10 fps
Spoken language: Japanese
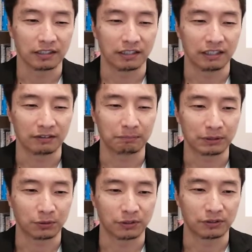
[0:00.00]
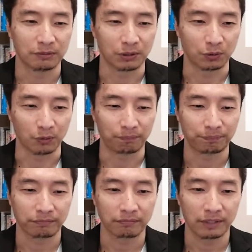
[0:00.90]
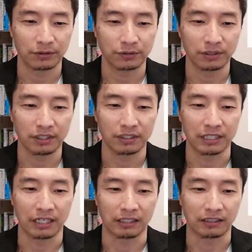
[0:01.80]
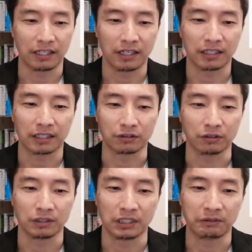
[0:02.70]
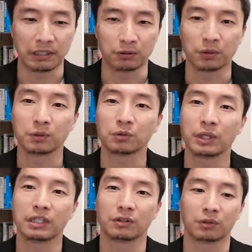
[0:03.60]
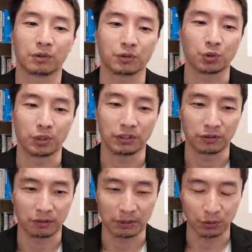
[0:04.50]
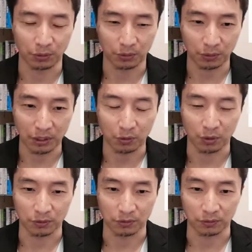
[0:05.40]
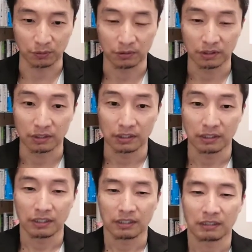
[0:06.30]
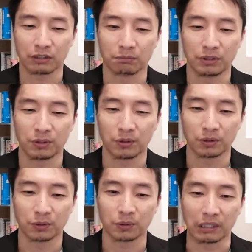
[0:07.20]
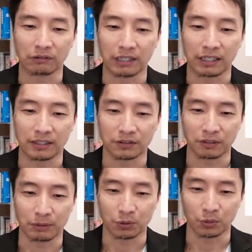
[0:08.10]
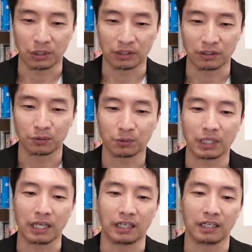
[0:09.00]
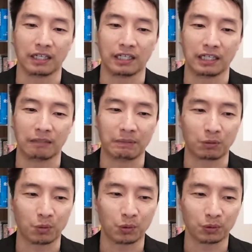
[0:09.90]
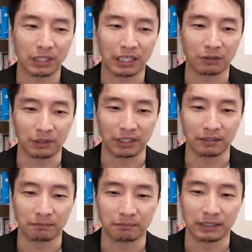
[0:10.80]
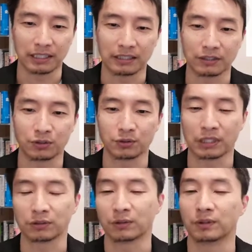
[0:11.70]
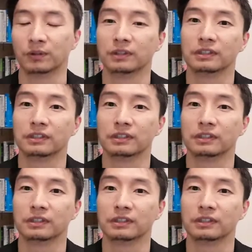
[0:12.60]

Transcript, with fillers: えー、まあ、それ作りましょうと。で、次にじゃあ低価格、いわゆるフロントエンドの商品作りましょうっていうことでこれを作ると。あと無料相談の流れ作りましょうとかっていうことで、えー、まあ、この流れをね、まあ、大体集客の、